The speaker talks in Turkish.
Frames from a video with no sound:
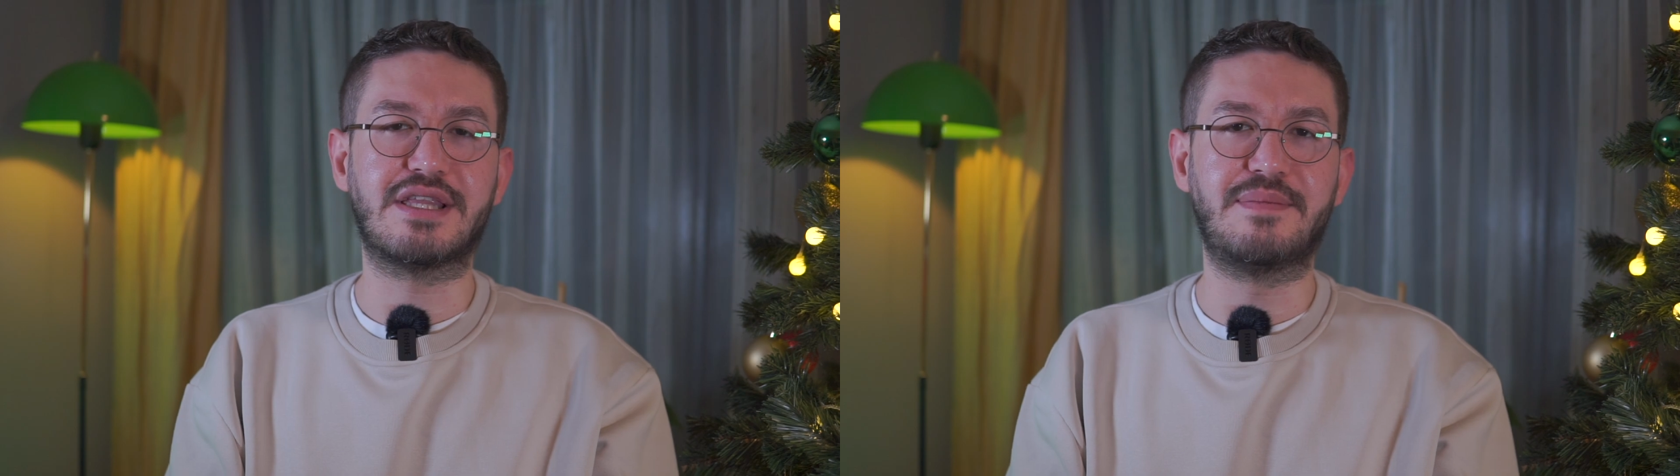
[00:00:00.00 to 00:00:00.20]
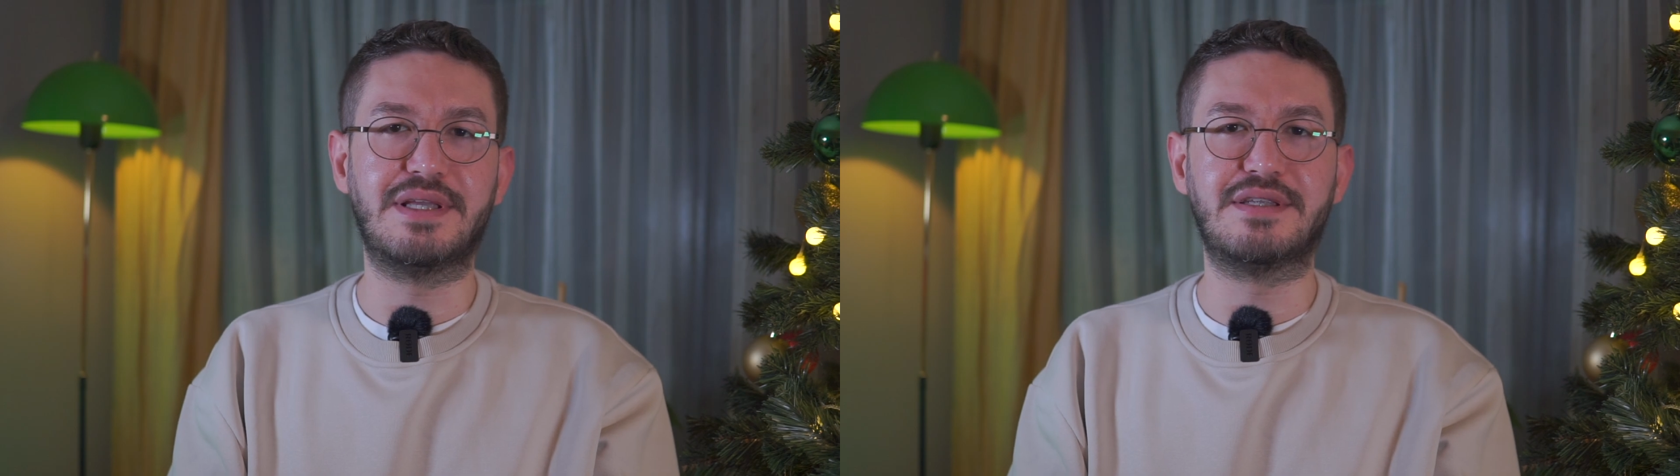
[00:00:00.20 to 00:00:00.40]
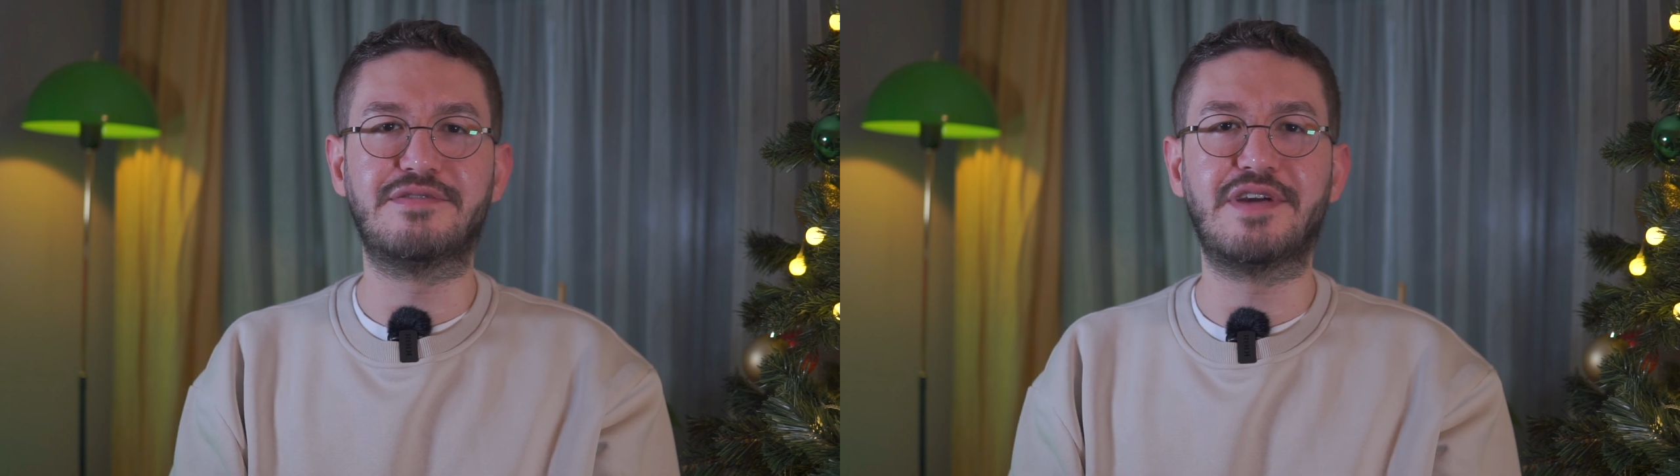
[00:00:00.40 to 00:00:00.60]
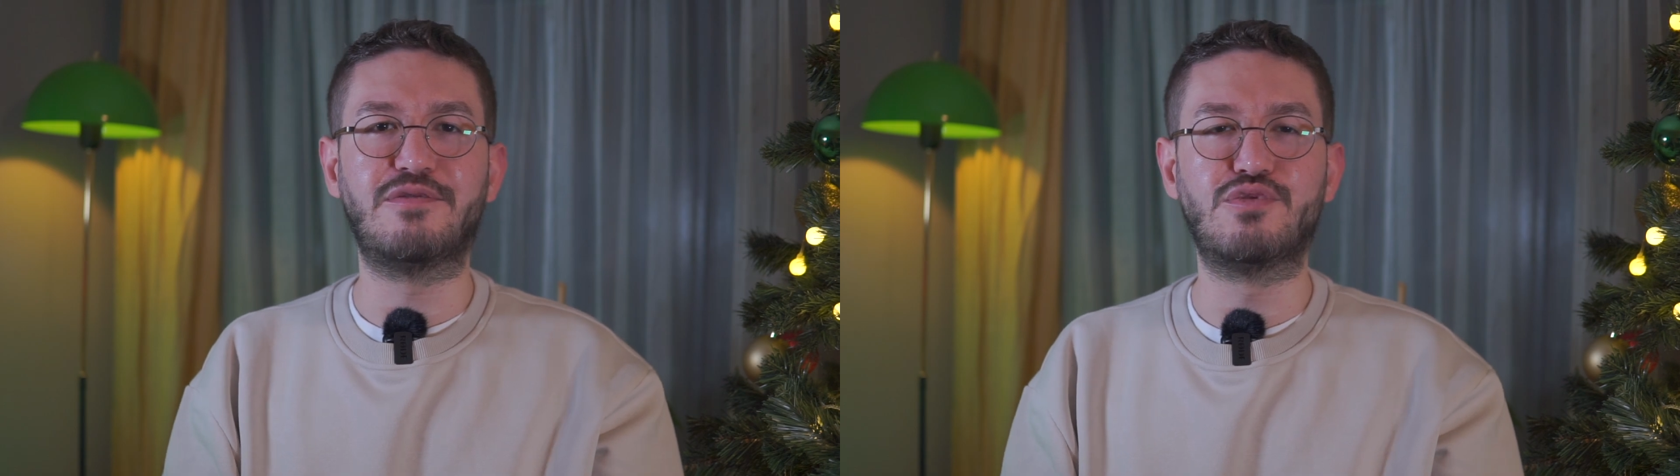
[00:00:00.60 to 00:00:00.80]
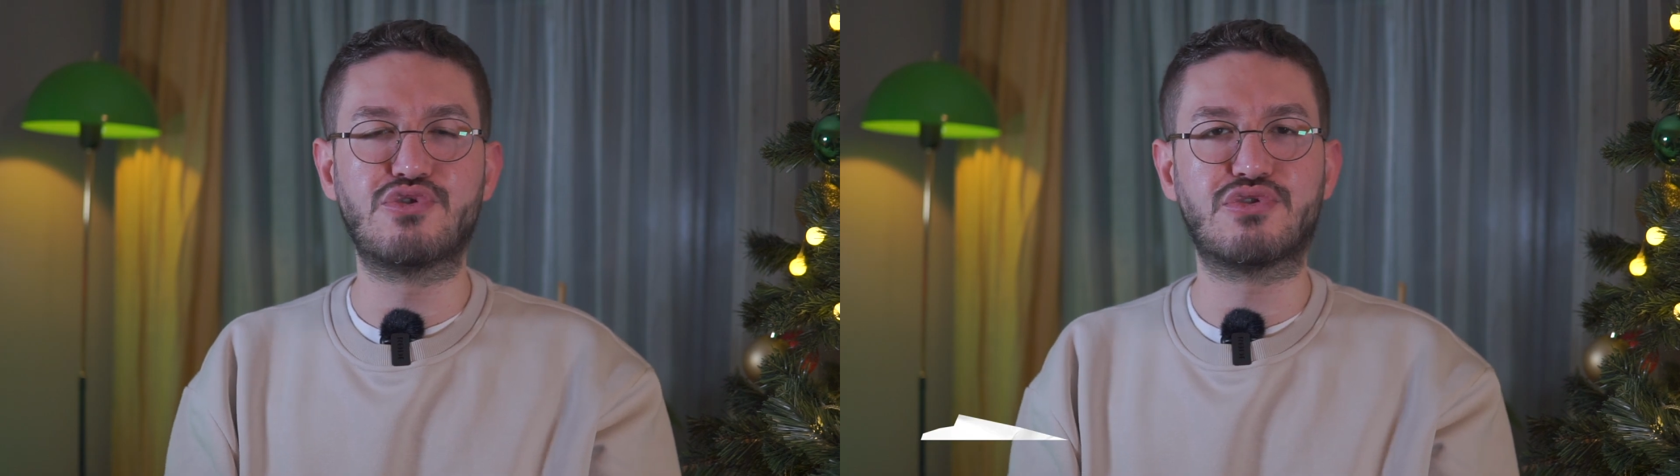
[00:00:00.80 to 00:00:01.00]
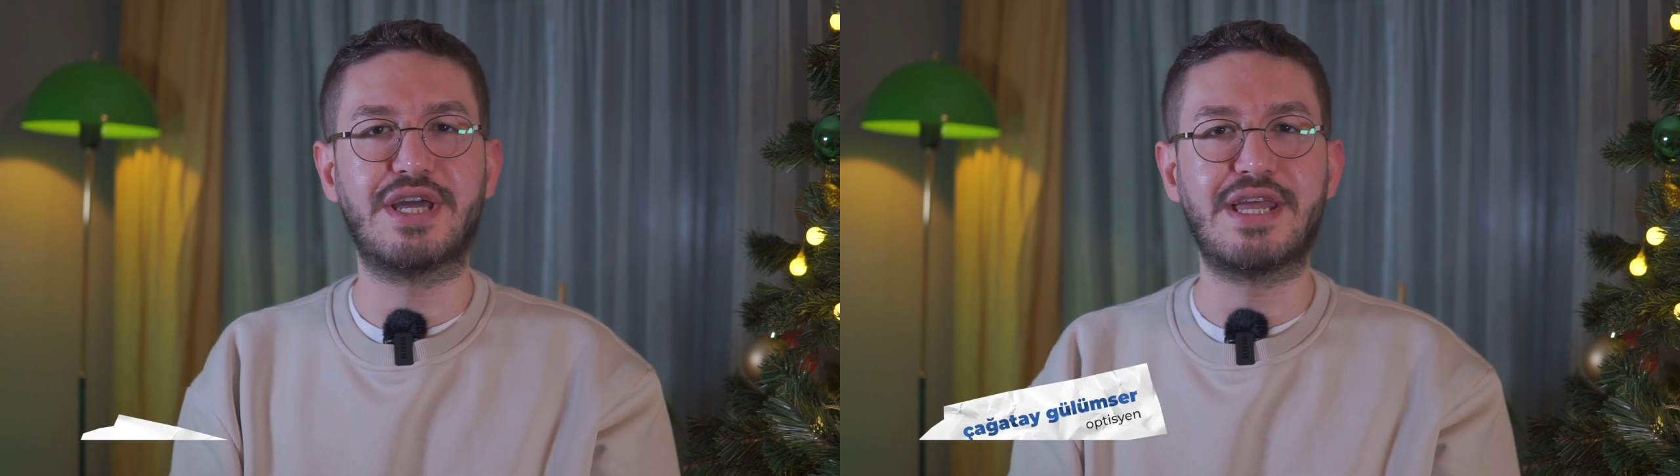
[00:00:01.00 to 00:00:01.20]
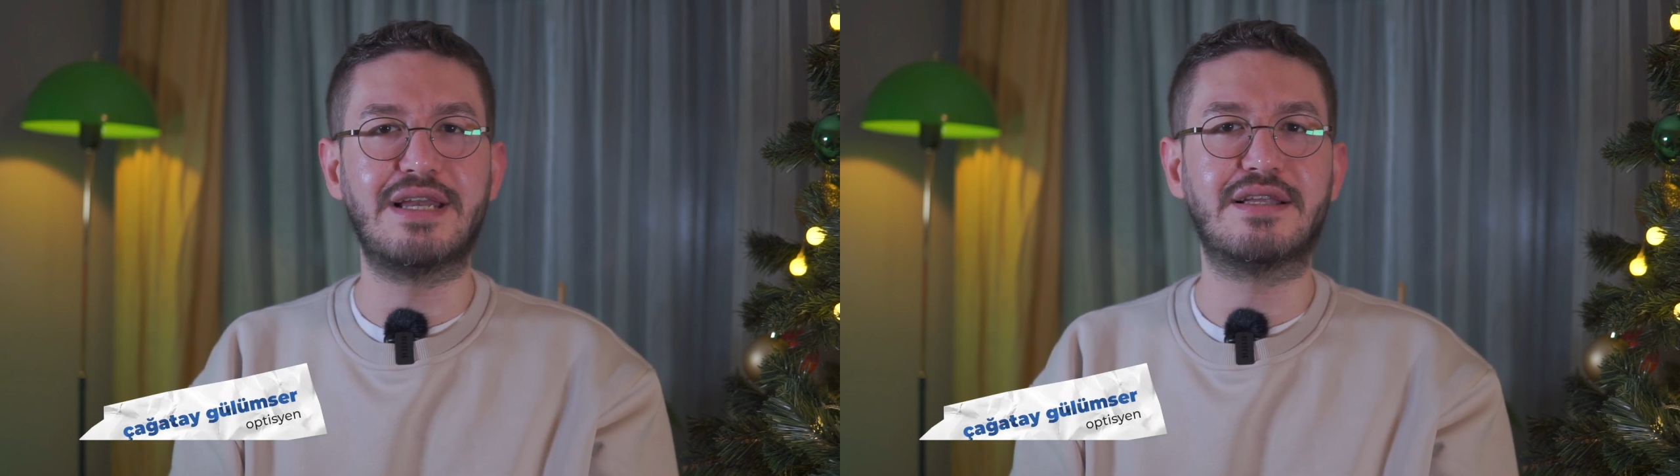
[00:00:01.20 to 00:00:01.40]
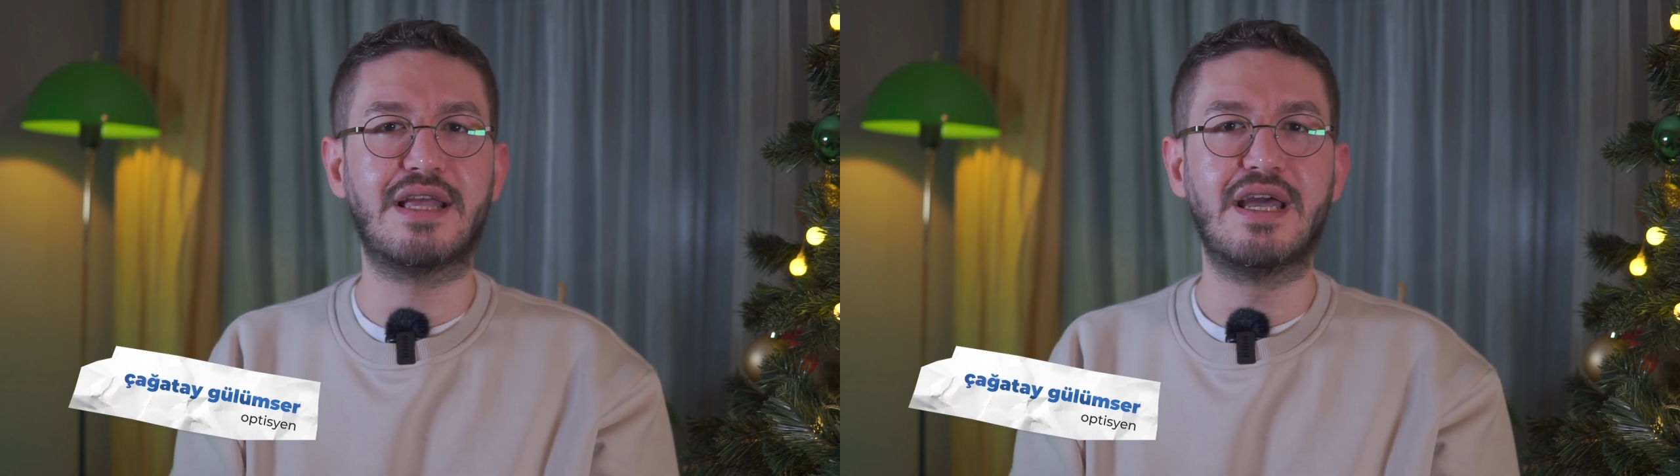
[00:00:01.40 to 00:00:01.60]
da bilinir ve vücut
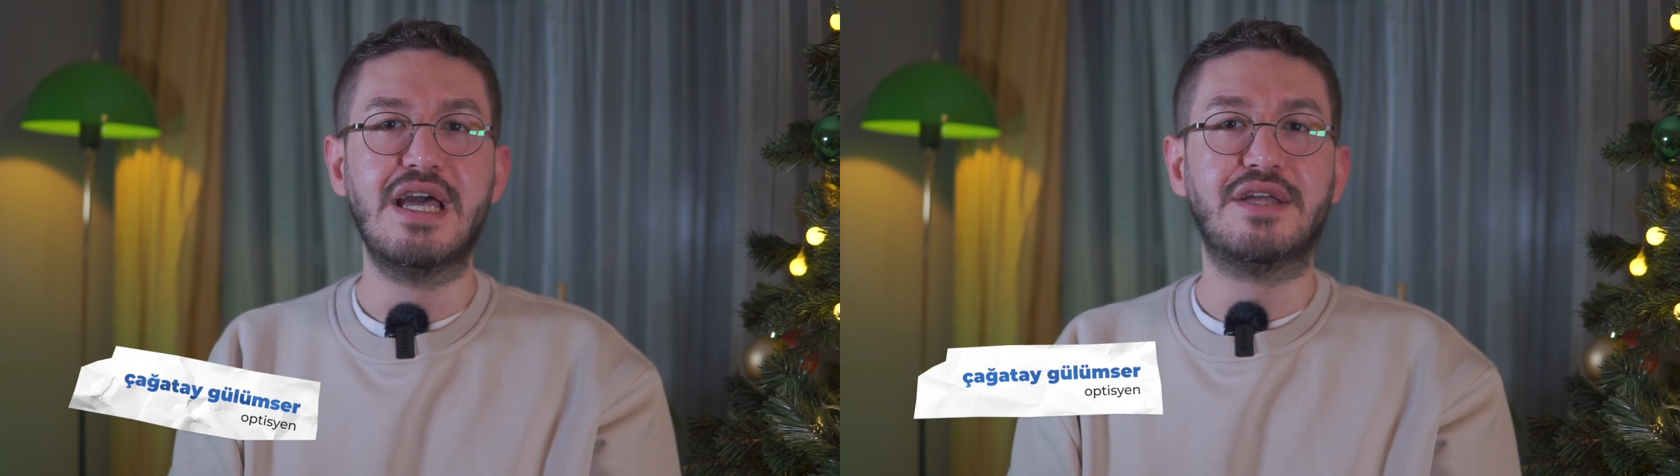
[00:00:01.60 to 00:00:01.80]
genellikle